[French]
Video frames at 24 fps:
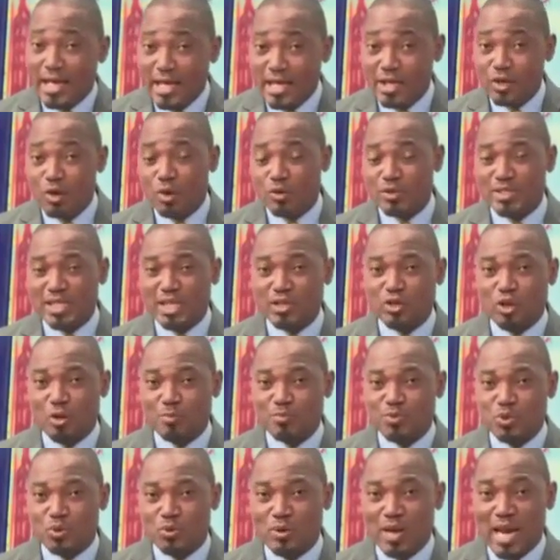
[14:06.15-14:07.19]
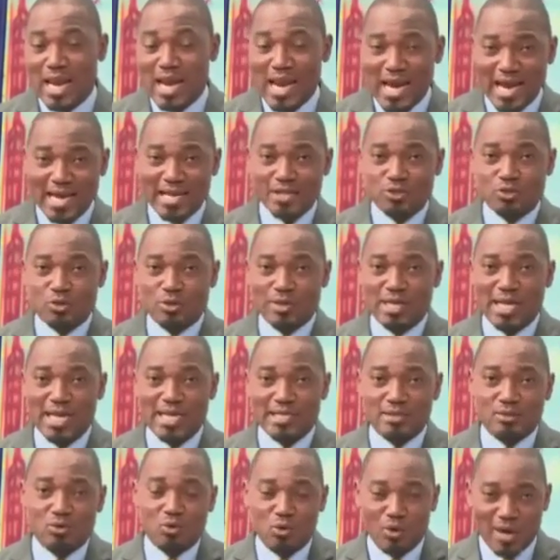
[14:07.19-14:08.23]
et dans cette option-là, la région de
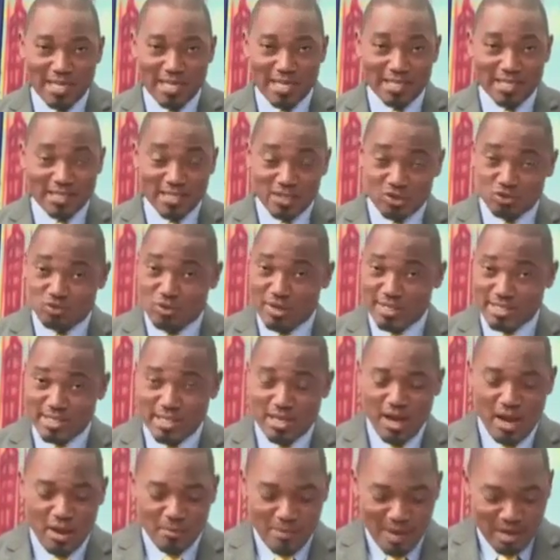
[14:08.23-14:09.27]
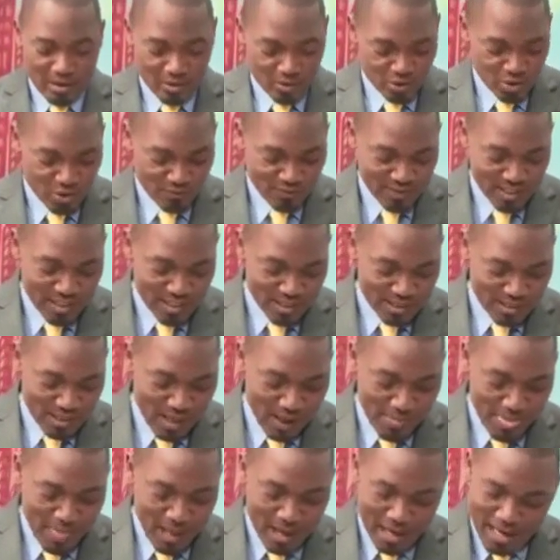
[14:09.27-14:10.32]
l'Est aurait été choisie par le chef de
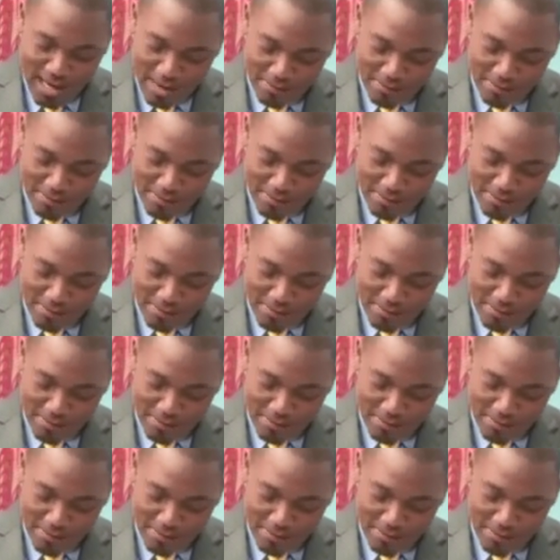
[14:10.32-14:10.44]
l'État.